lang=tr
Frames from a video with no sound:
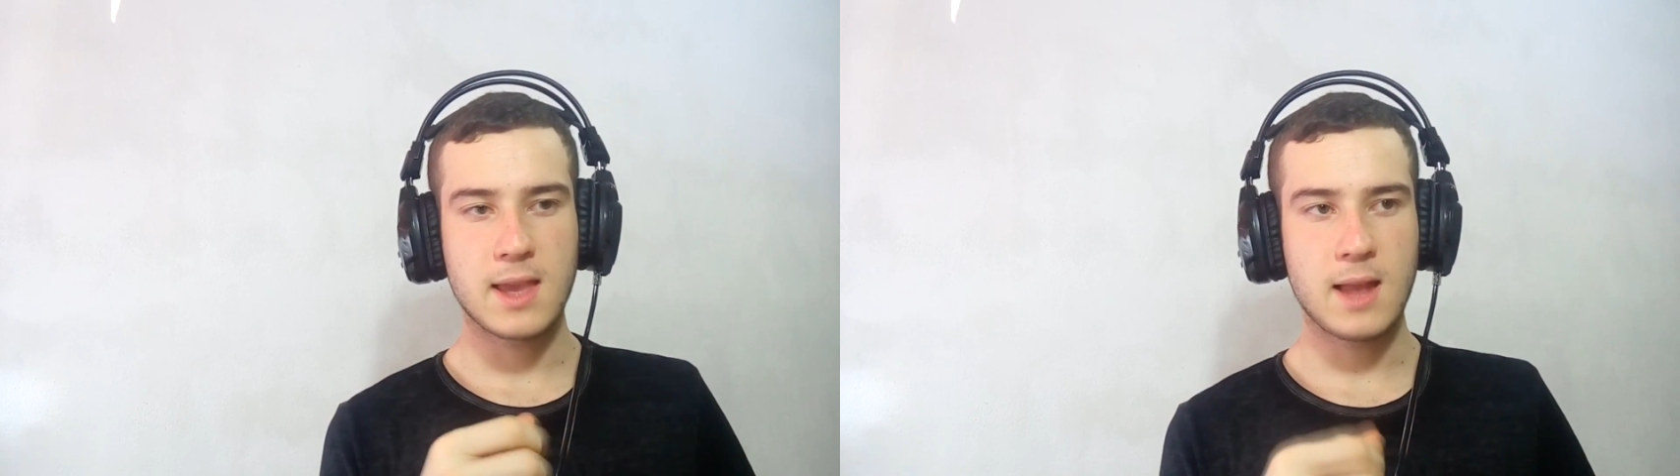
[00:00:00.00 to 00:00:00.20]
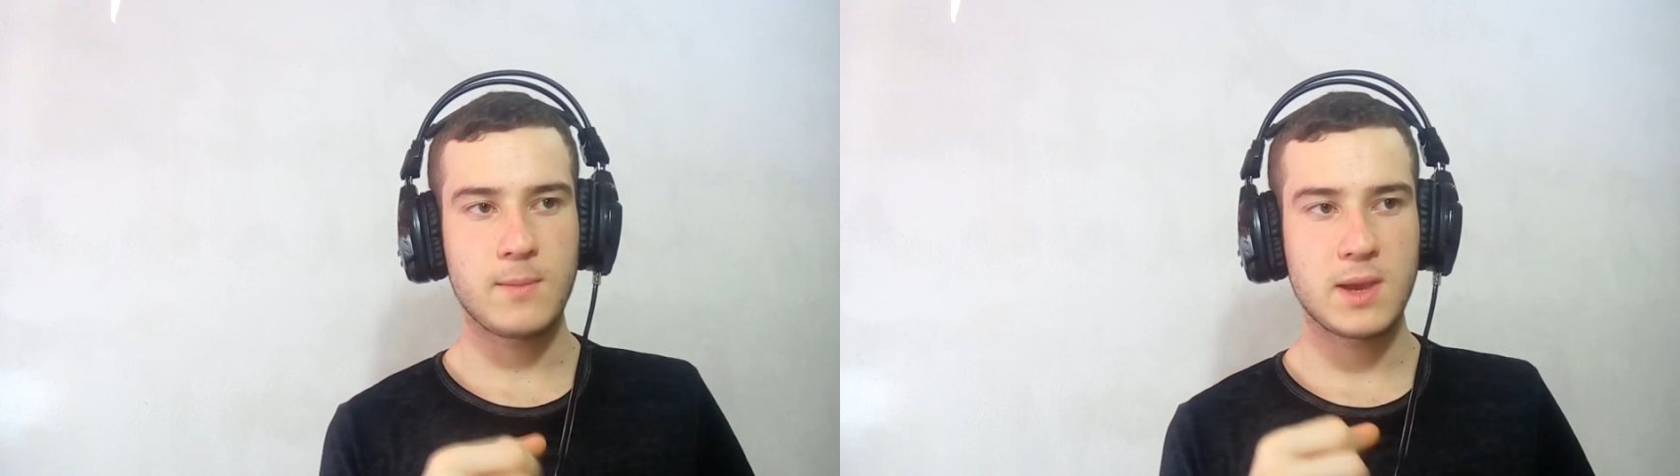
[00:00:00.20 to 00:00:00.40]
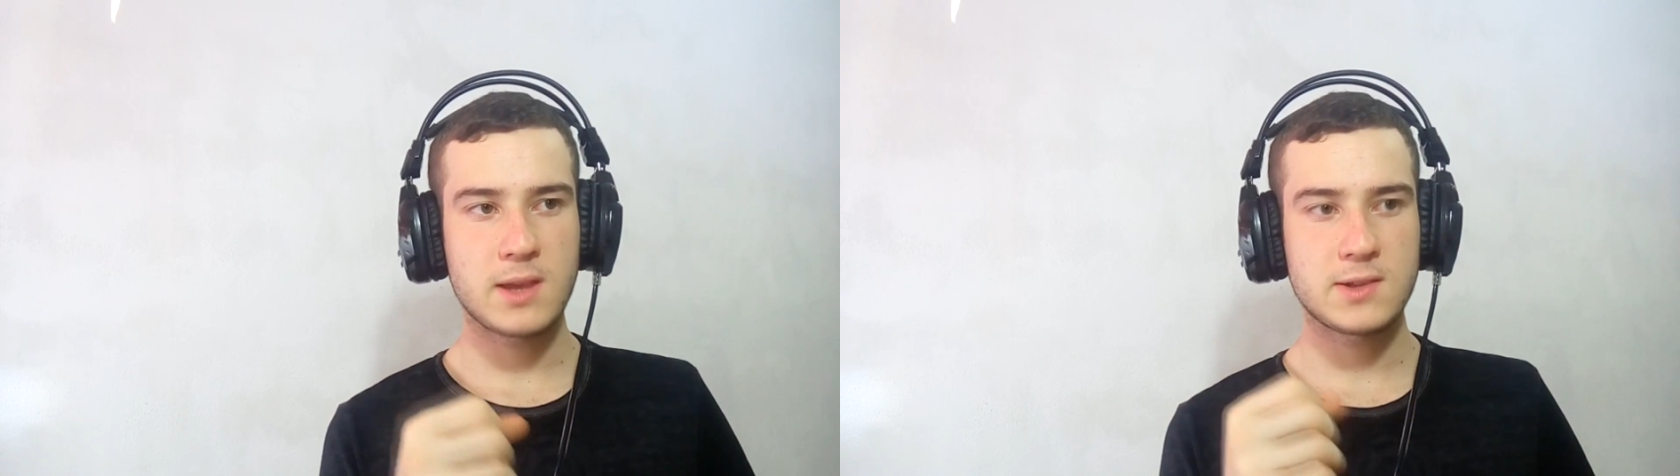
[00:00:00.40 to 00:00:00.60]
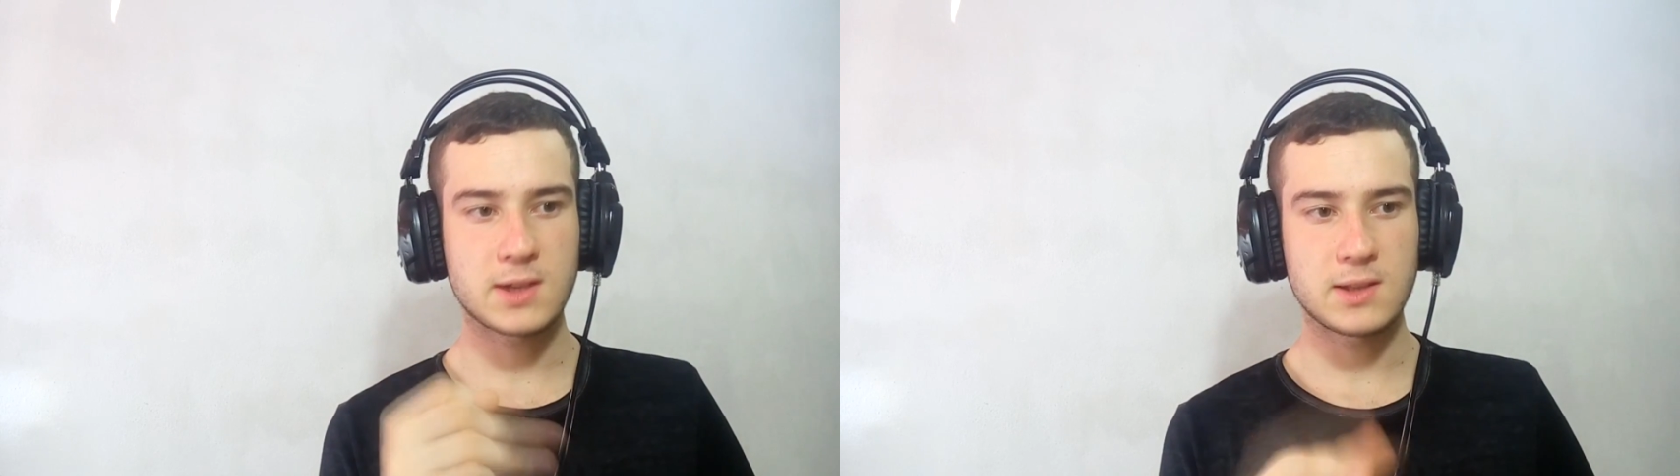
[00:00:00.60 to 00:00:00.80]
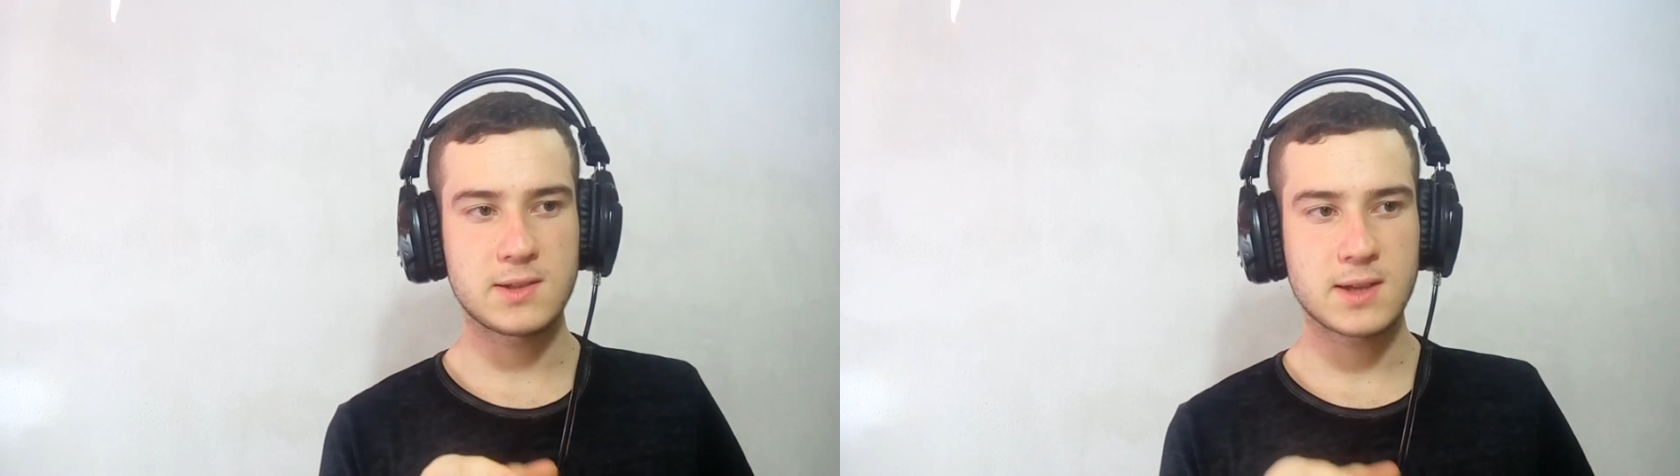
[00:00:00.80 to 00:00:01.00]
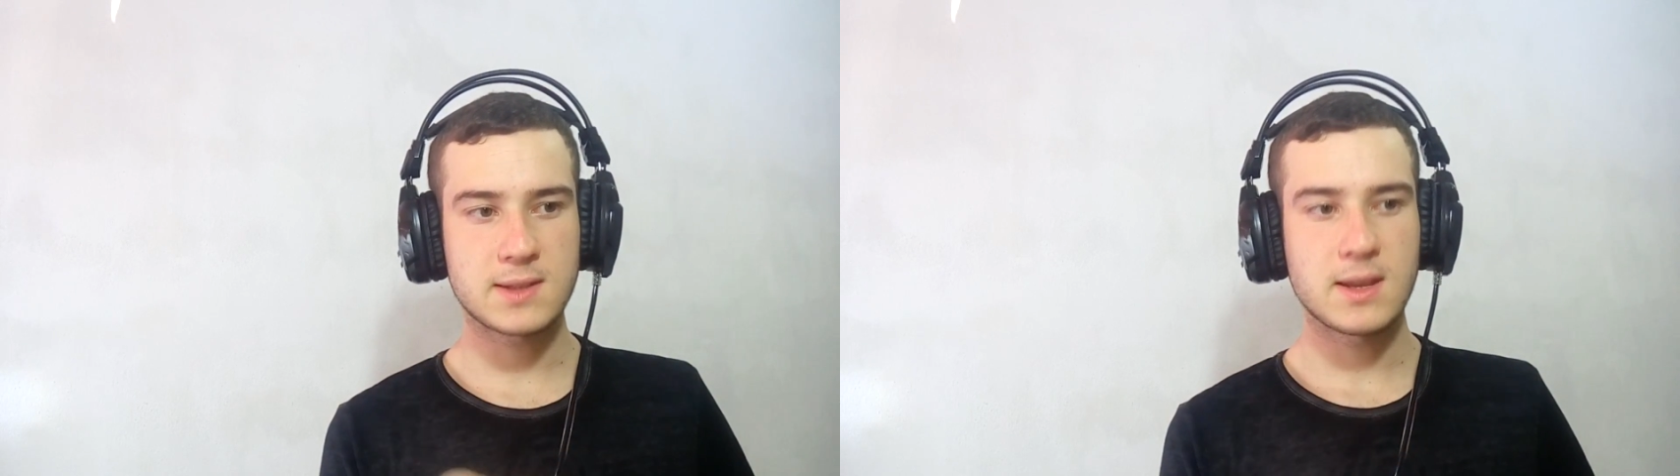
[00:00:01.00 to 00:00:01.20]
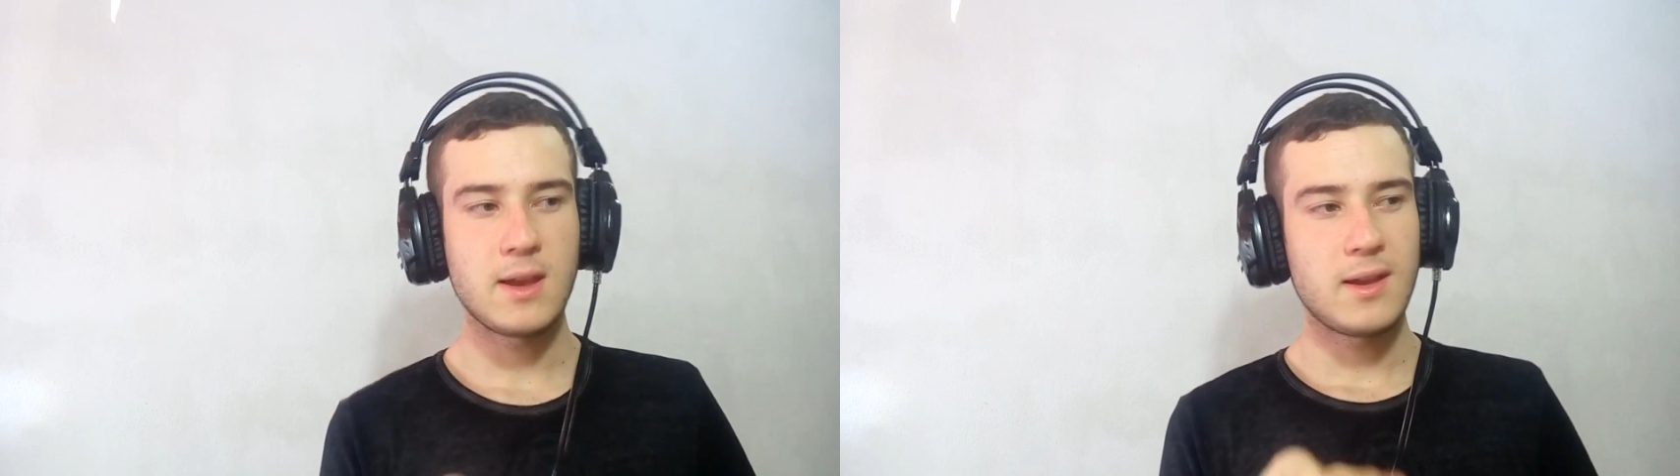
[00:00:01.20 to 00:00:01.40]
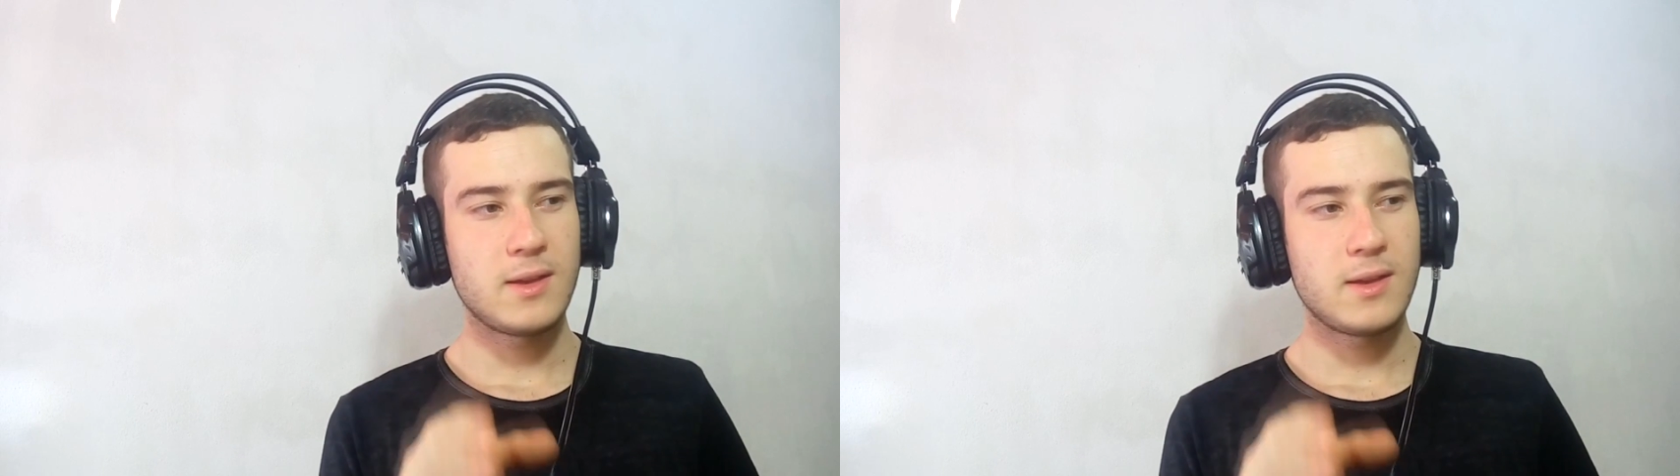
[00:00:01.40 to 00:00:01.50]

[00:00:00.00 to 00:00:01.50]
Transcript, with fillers: gelmeye çalışacağız.